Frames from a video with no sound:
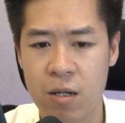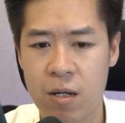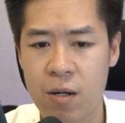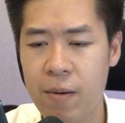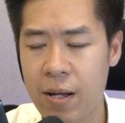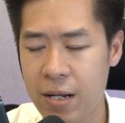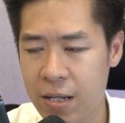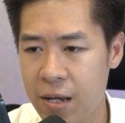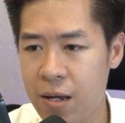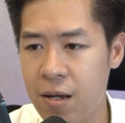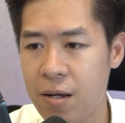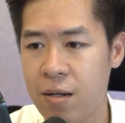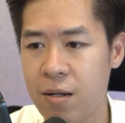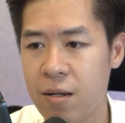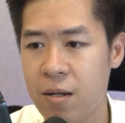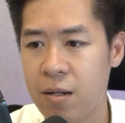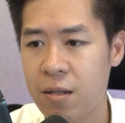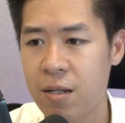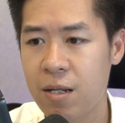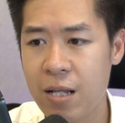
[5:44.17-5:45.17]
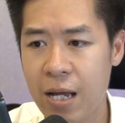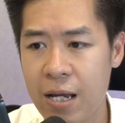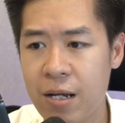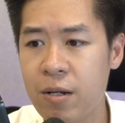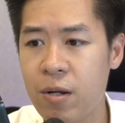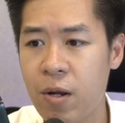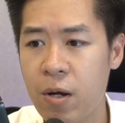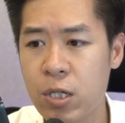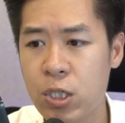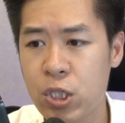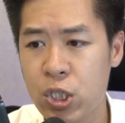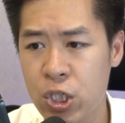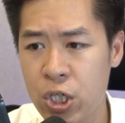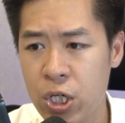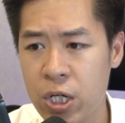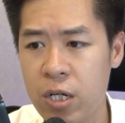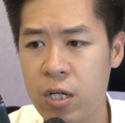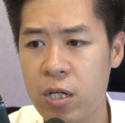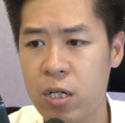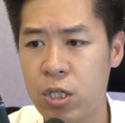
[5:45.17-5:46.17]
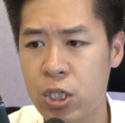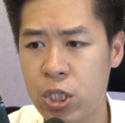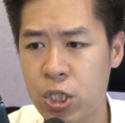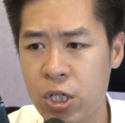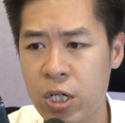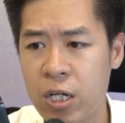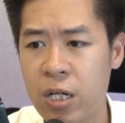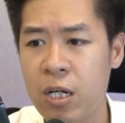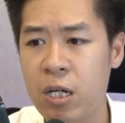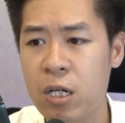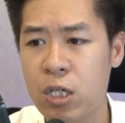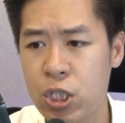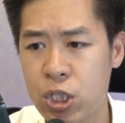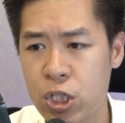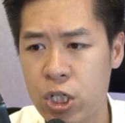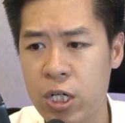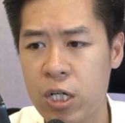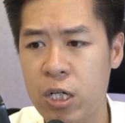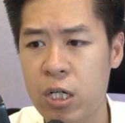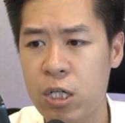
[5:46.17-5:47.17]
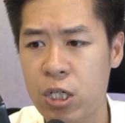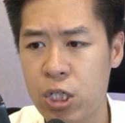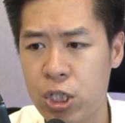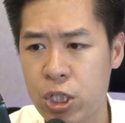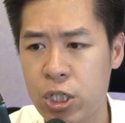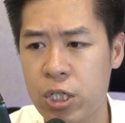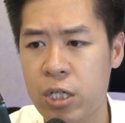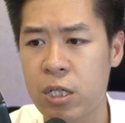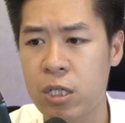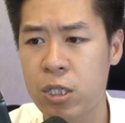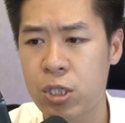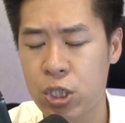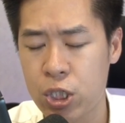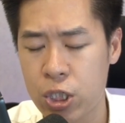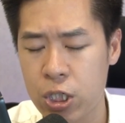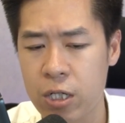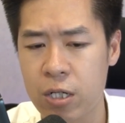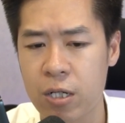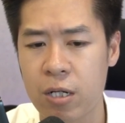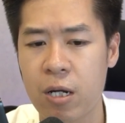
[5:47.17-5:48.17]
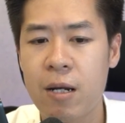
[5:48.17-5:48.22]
Các bạn nhé. Thì thầy cứ nói she, she, she, she, she.